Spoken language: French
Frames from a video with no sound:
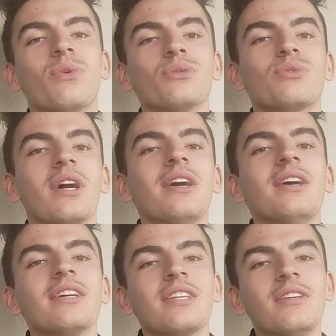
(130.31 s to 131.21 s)
ou en tout cas
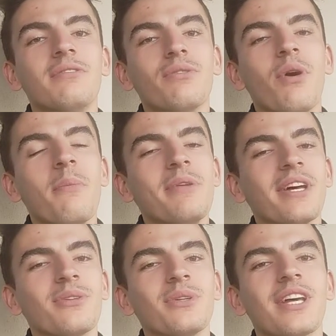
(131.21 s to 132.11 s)
qui vont
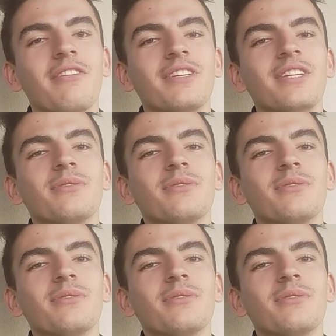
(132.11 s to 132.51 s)
bientôt y travailler,